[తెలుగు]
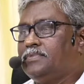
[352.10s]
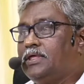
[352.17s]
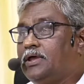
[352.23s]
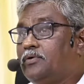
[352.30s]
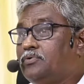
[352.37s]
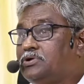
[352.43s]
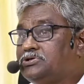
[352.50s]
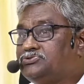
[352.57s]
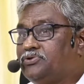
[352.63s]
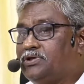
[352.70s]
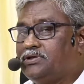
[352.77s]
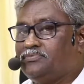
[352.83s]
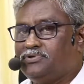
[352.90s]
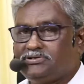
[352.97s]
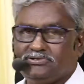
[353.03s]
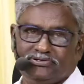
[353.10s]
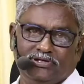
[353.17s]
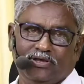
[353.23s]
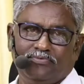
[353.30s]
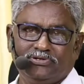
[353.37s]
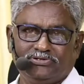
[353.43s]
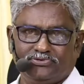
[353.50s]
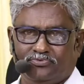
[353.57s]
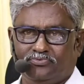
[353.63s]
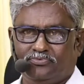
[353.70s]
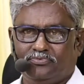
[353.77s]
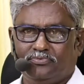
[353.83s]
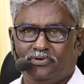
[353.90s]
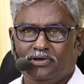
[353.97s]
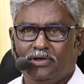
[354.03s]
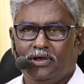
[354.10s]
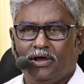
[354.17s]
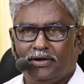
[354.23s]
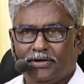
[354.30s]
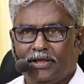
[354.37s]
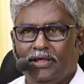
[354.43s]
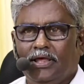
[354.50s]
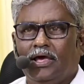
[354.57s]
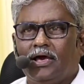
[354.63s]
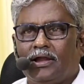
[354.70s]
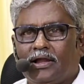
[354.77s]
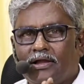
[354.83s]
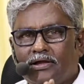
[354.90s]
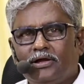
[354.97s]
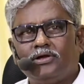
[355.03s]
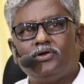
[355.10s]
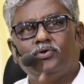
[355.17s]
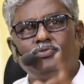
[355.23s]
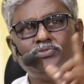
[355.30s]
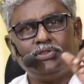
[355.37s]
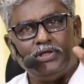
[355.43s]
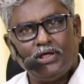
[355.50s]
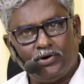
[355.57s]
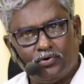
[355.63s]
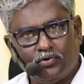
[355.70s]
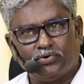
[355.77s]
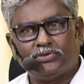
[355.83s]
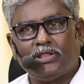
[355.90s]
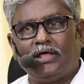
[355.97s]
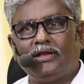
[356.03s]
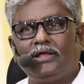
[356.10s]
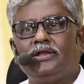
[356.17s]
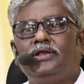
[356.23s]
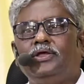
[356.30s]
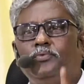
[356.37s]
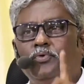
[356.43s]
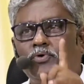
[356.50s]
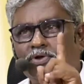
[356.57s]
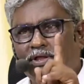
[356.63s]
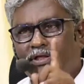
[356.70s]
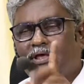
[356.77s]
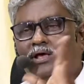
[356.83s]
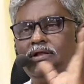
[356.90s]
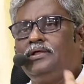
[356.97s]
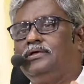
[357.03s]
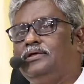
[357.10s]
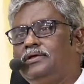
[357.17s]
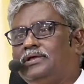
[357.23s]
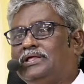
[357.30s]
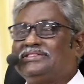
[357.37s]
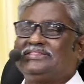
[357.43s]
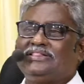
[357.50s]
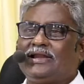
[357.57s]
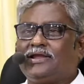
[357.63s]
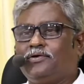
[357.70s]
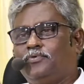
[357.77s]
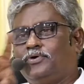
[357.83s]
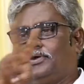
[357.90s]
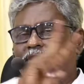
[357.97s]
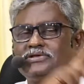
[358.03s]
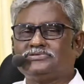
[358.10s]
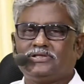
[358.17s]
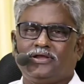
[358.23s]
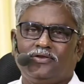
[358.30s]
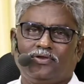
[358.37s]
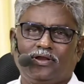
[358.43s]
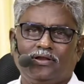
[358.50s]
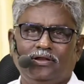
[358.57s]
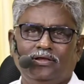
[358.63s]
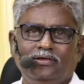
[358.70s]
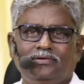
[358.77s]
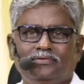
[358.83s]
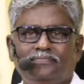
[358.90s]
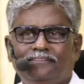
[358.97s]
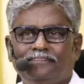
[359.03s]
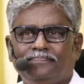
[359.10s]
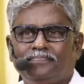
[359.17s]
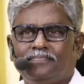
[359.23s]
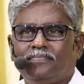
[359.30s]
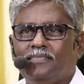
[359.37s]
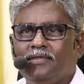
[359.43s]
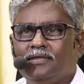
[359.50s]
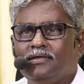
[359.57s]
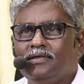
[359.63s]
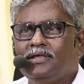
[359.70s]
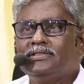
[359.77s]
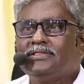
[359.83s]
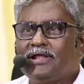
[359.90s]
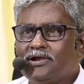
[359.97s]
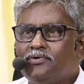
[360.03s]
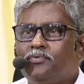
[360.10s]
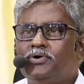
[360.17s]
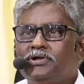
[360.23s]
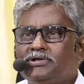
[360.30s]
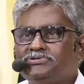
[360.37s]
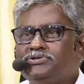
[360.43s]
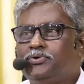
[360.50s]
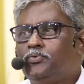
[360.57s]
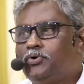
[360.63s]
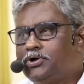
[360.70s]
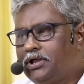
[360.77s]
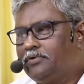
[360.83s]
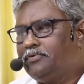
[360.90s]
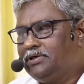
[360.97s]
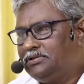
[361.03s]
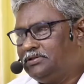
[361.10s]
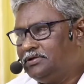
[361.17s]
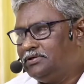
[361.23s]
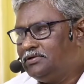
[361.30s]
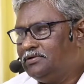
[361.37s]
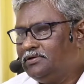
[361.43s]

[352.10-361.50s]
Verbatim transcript: దేవుడిని సేవించవు అంటే రెండిట్లో దేనికో దానికి నీ ఓటేయాలి ఇద్దరికి ఓటేస్తారు ఎవరన్నా ఇద్దరికి ఓటేస్తే ఓటేమైంది